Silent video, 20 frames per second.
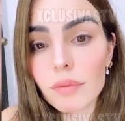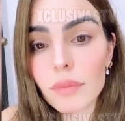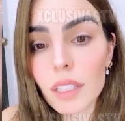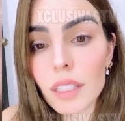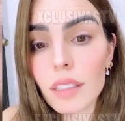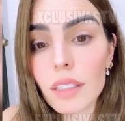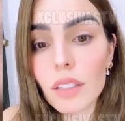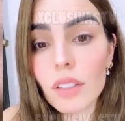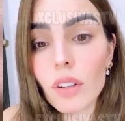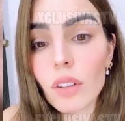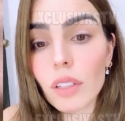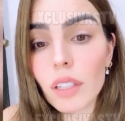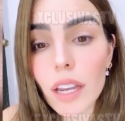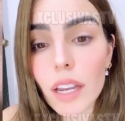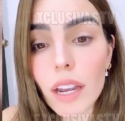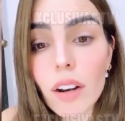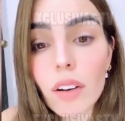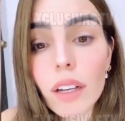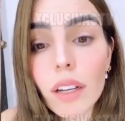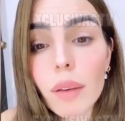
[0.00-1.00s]
Y si yo
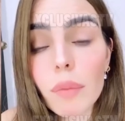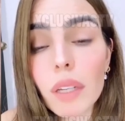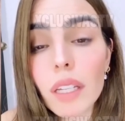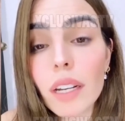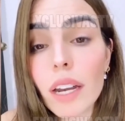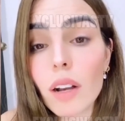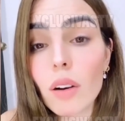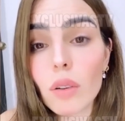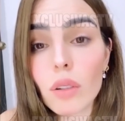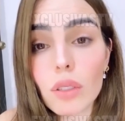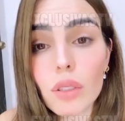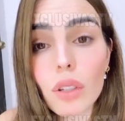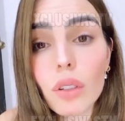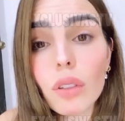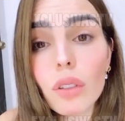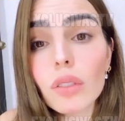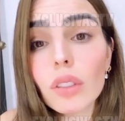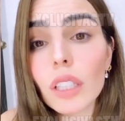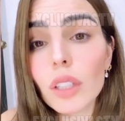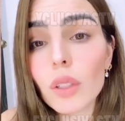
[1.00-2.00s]
quiero que mi negocio
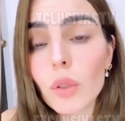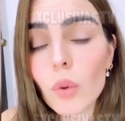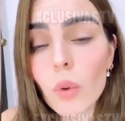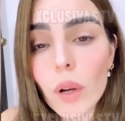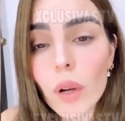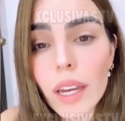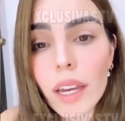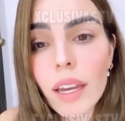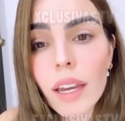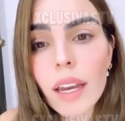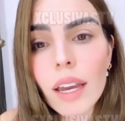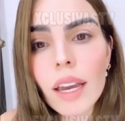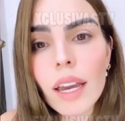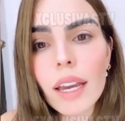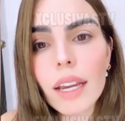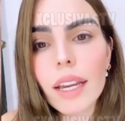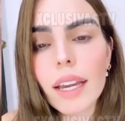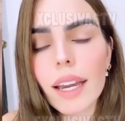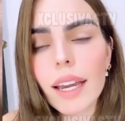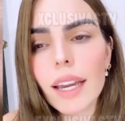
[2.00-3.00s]
continúe,
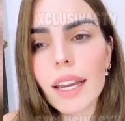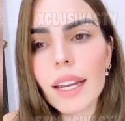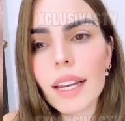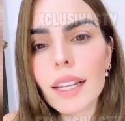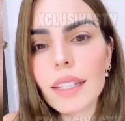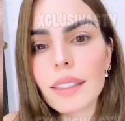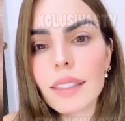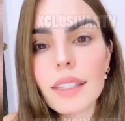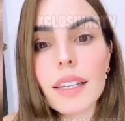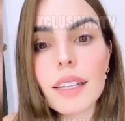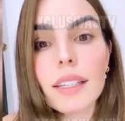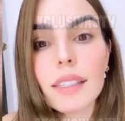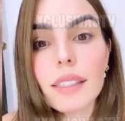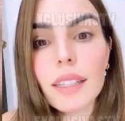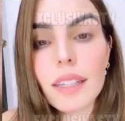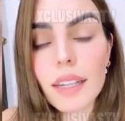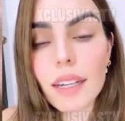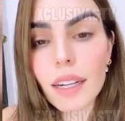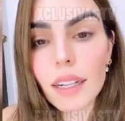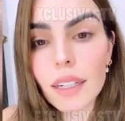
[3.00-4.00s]
que las niñas
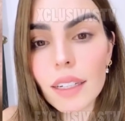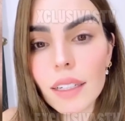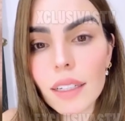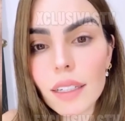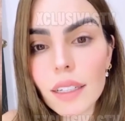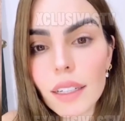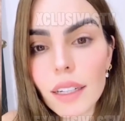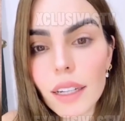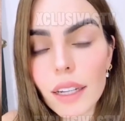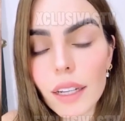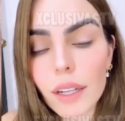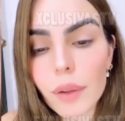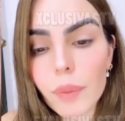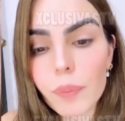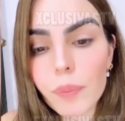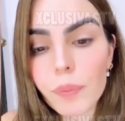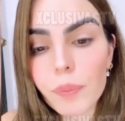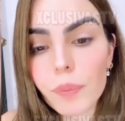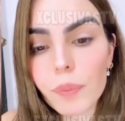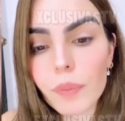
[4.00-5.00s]
sigan eh,
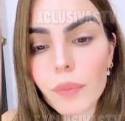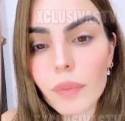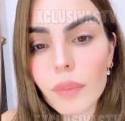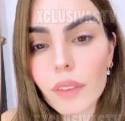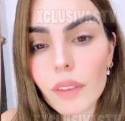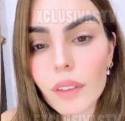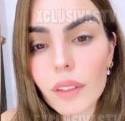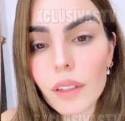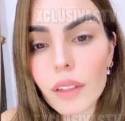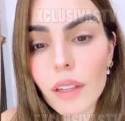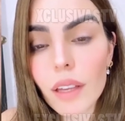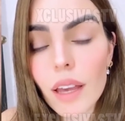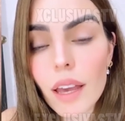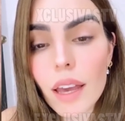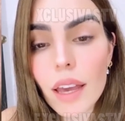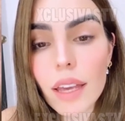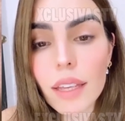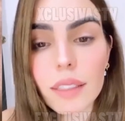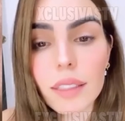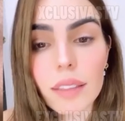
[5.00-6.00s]

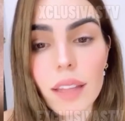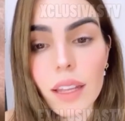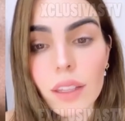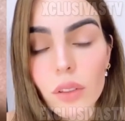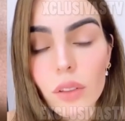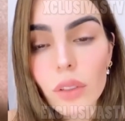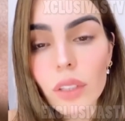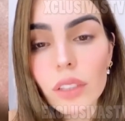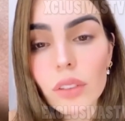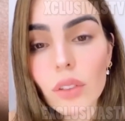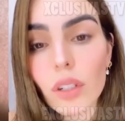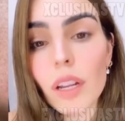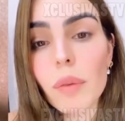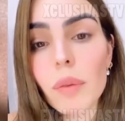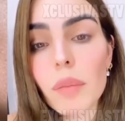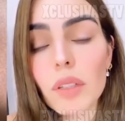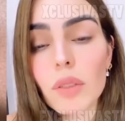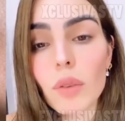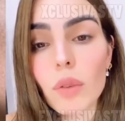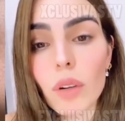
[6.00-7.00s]
estando dentro de
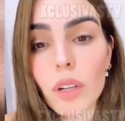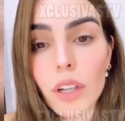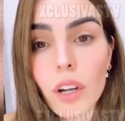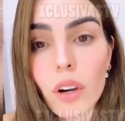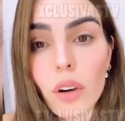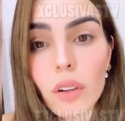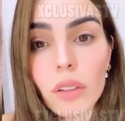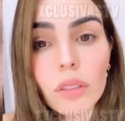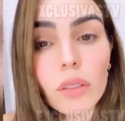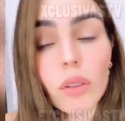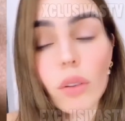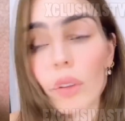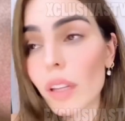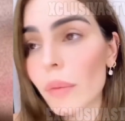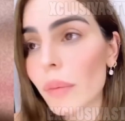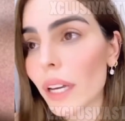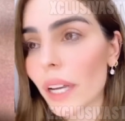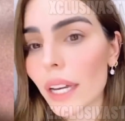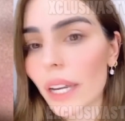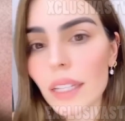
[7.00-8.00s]
mi Nuevo o de
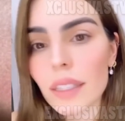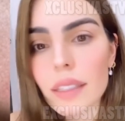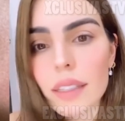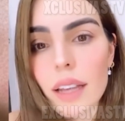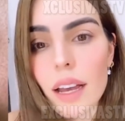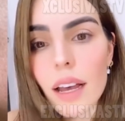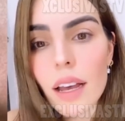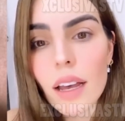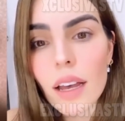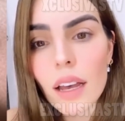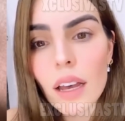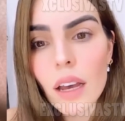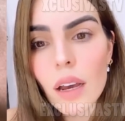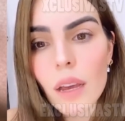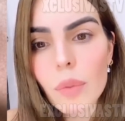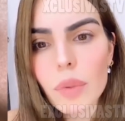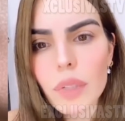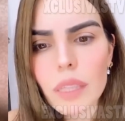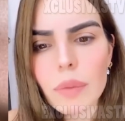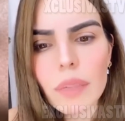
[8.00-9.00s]
mi agencia,
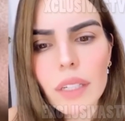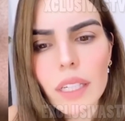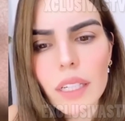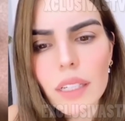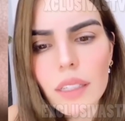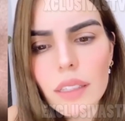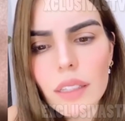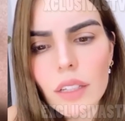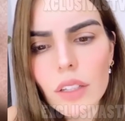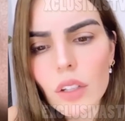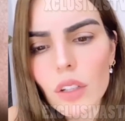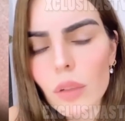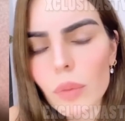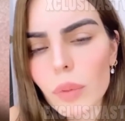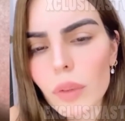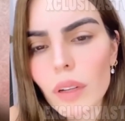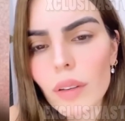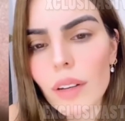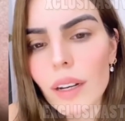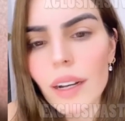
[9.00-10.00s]
pues imagínense, yo no
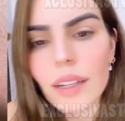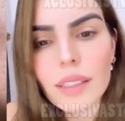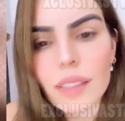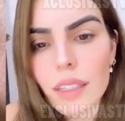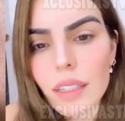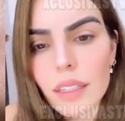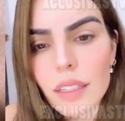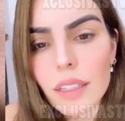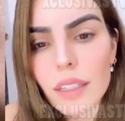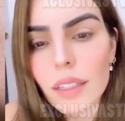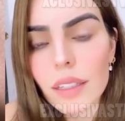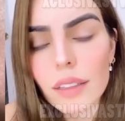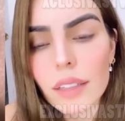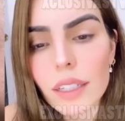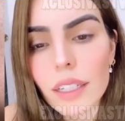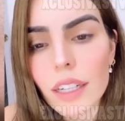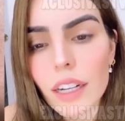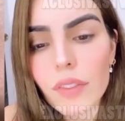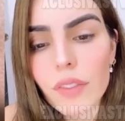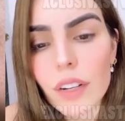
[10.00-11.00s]
puedo hablar así
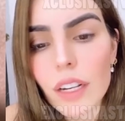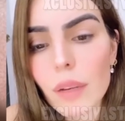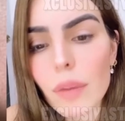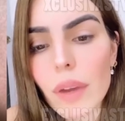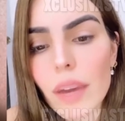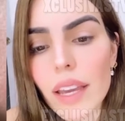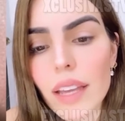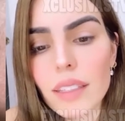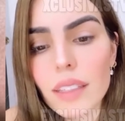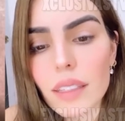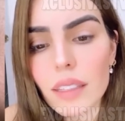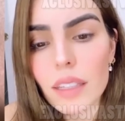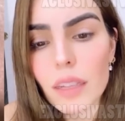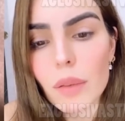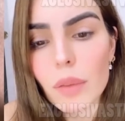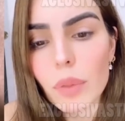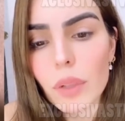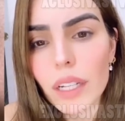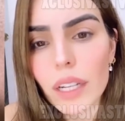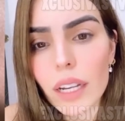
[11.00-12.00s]
ni, referirme a ellas así
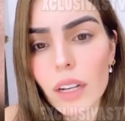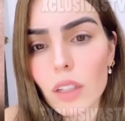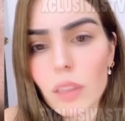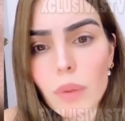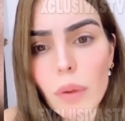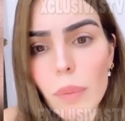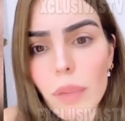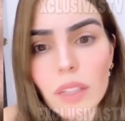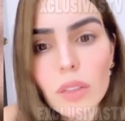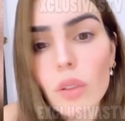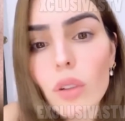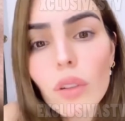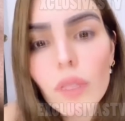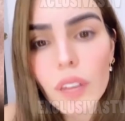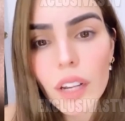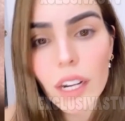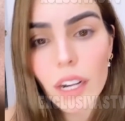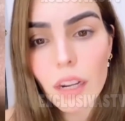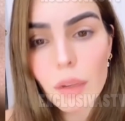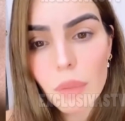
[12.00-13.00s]
porque los papás no
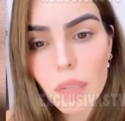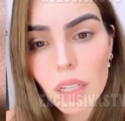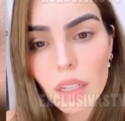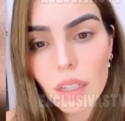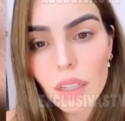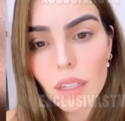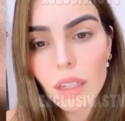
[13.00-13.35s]
confían en mí.